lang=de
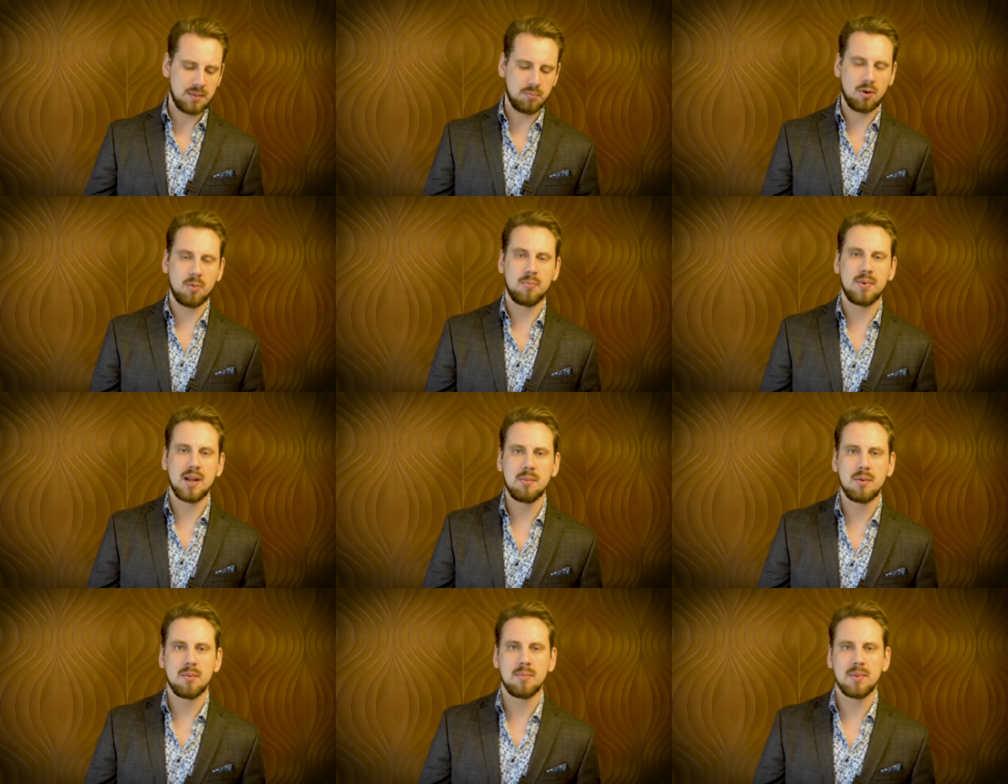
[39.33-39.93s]

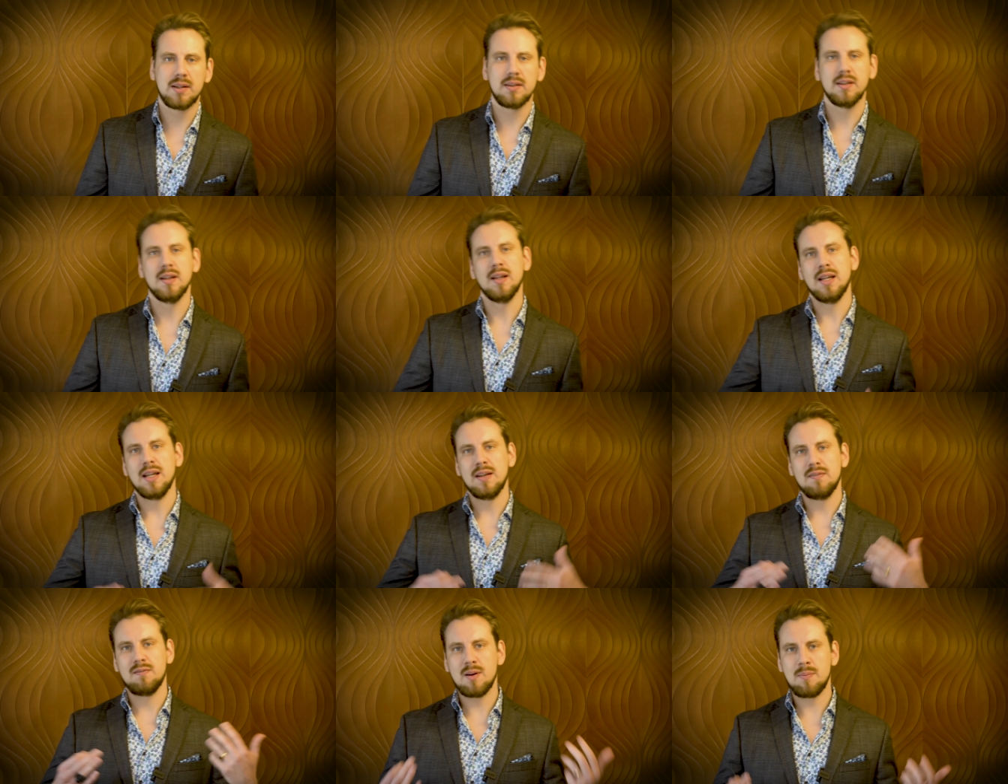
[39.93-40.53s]
Probleme mit
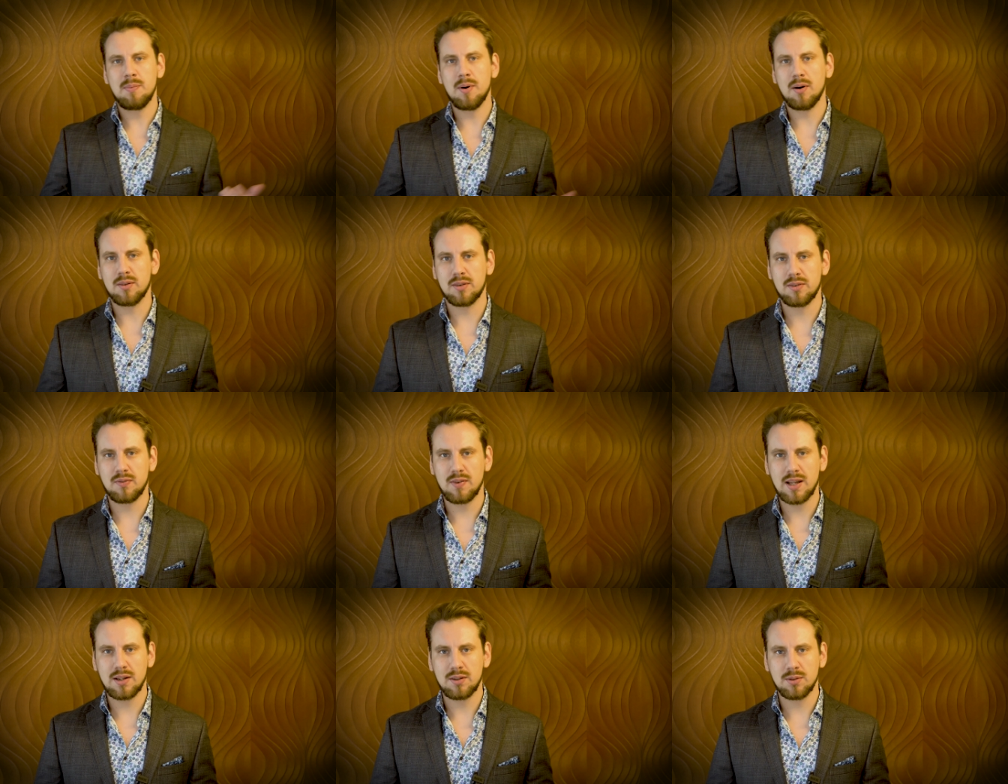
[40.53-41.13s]

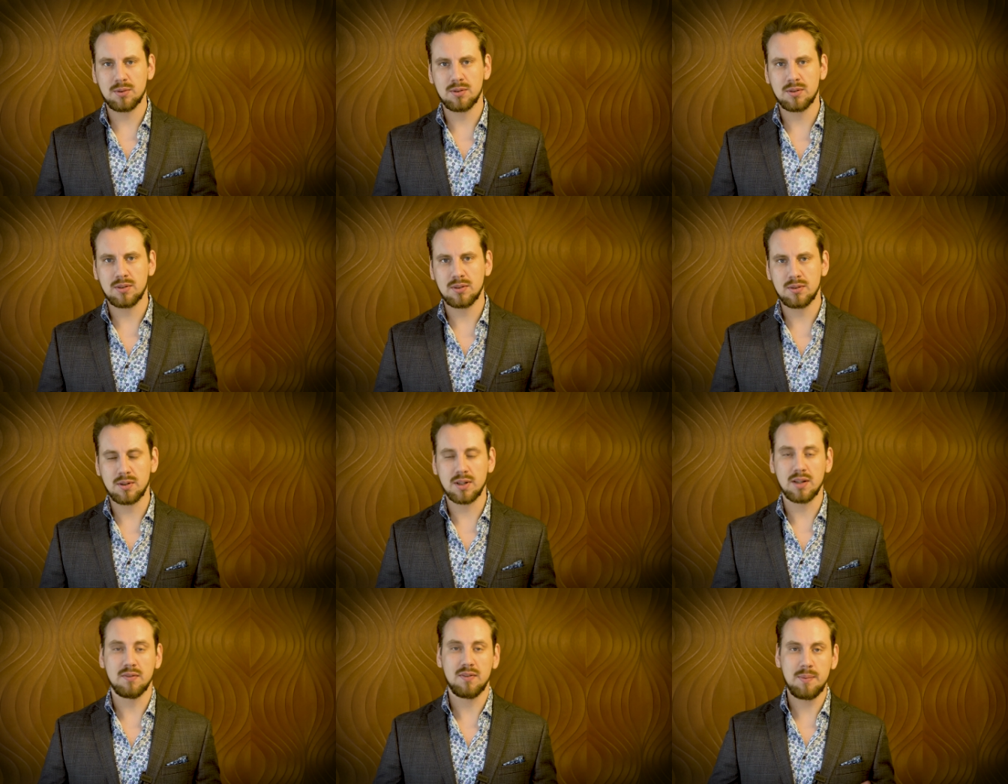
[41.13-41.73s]

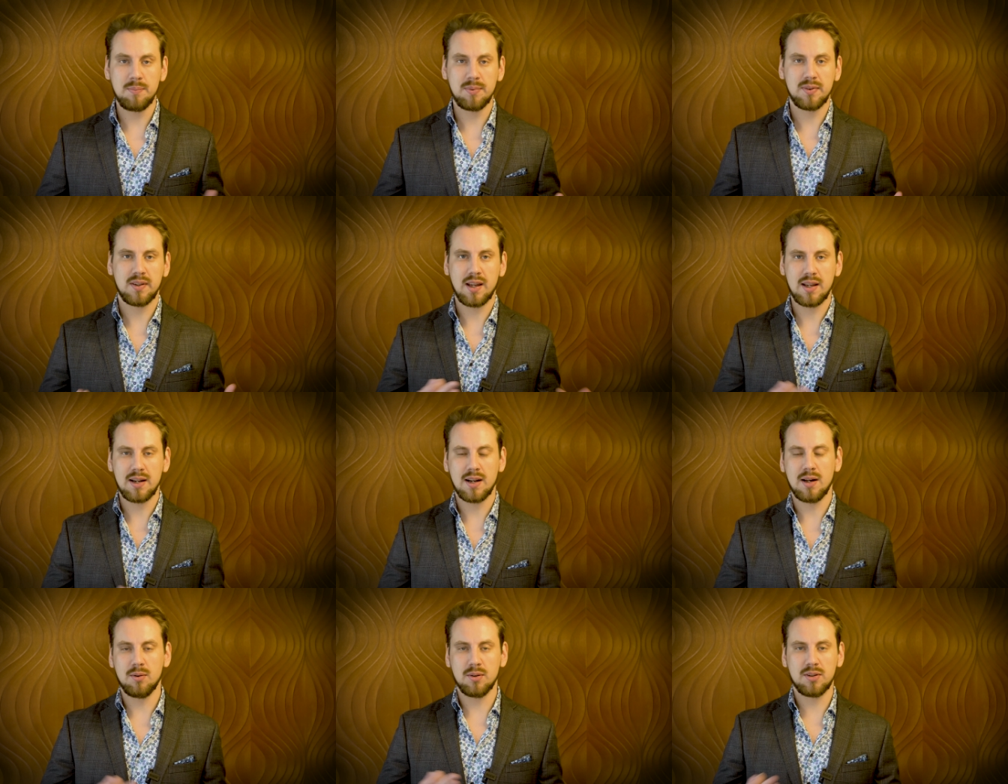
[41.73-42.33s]
Webauswertungen oder
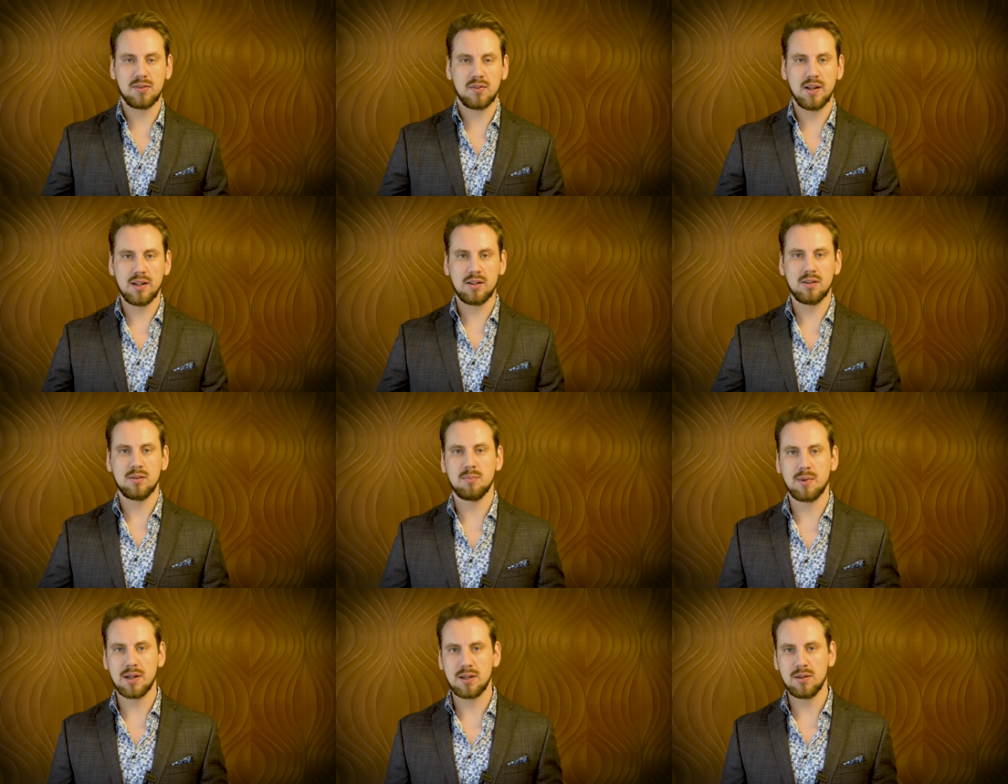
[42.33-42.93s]

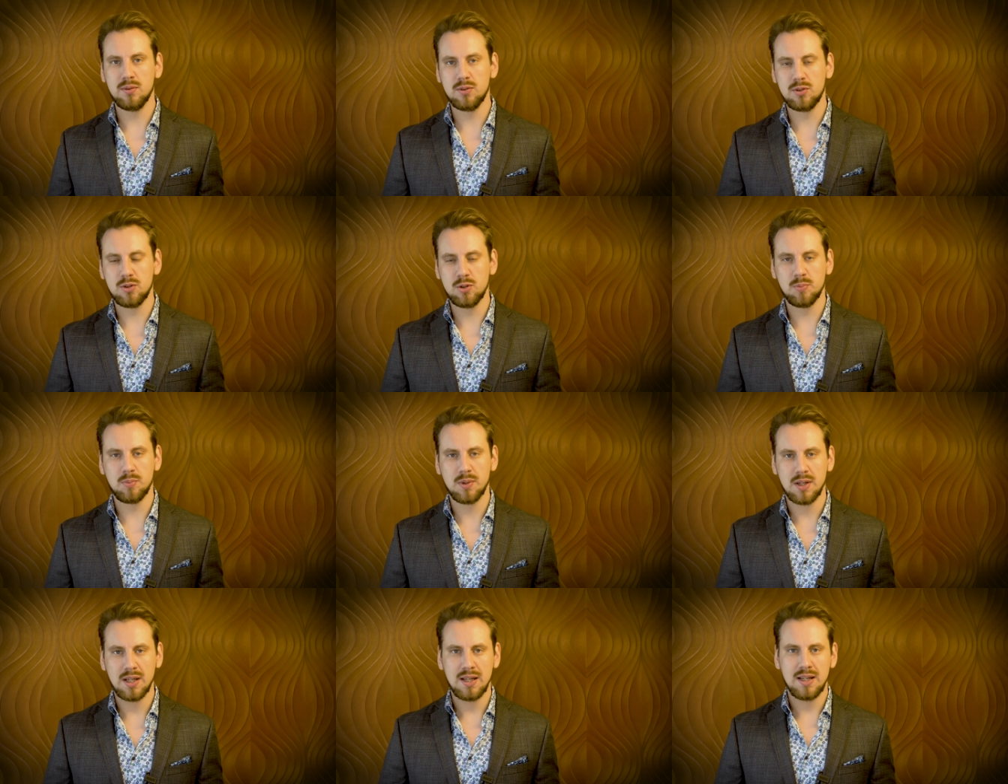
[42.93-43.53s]
Webserienauswertungen bei
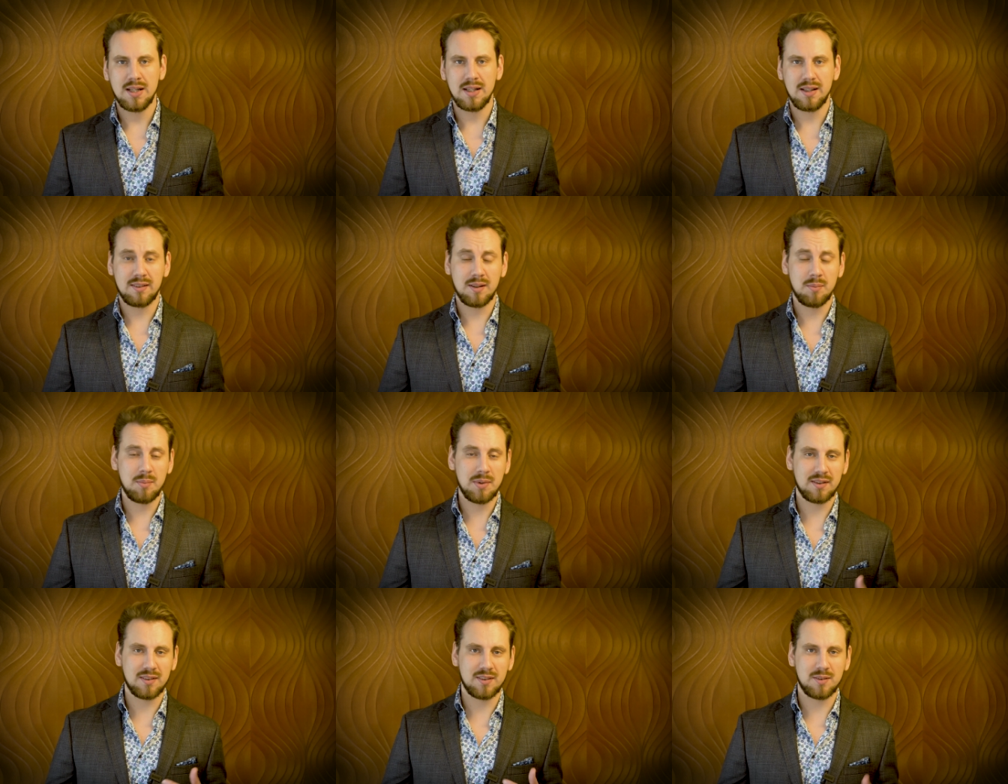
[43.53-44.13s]
YouTube, die
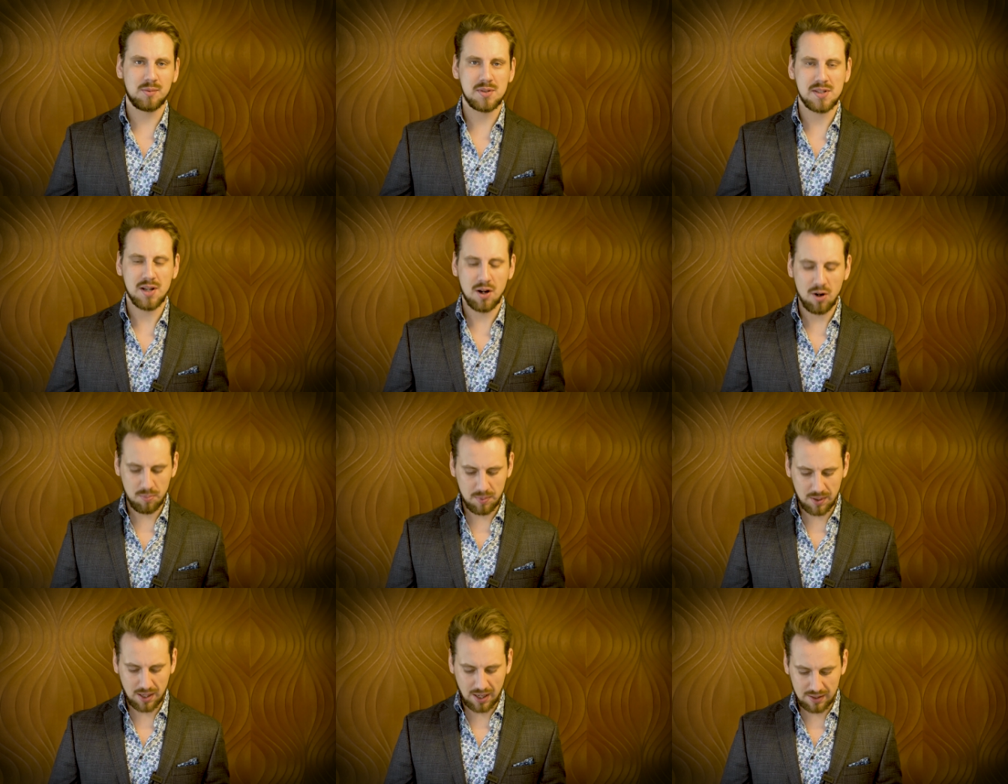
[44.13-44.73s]
sind mir jetzt inzwischen
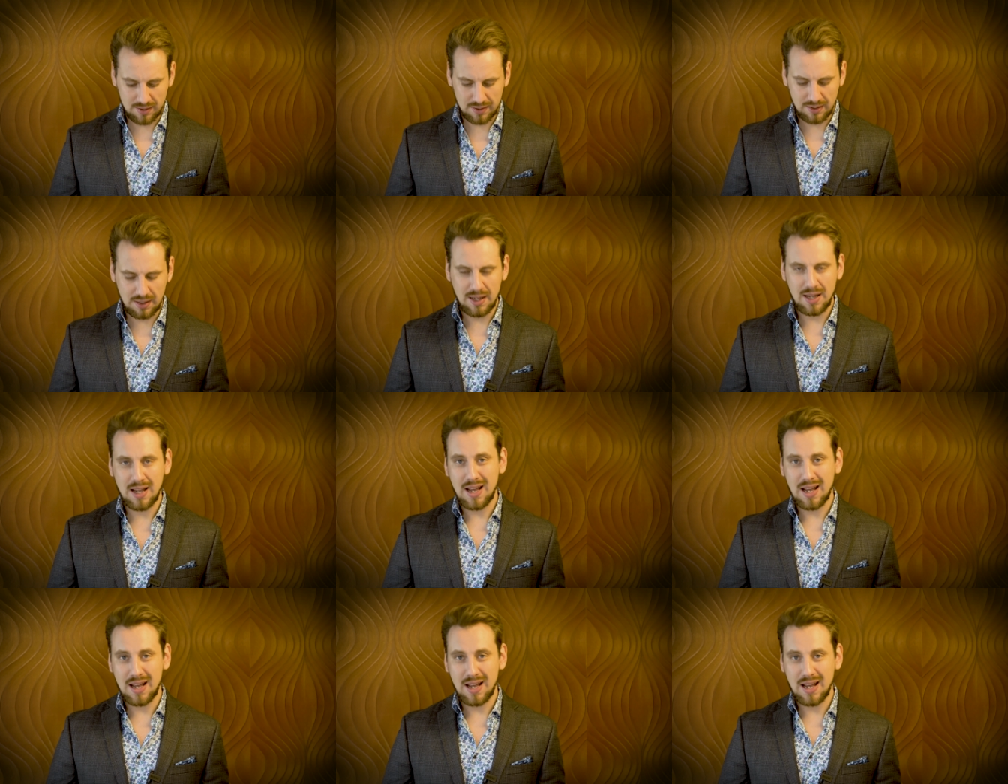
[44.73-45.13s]
auch bekannt.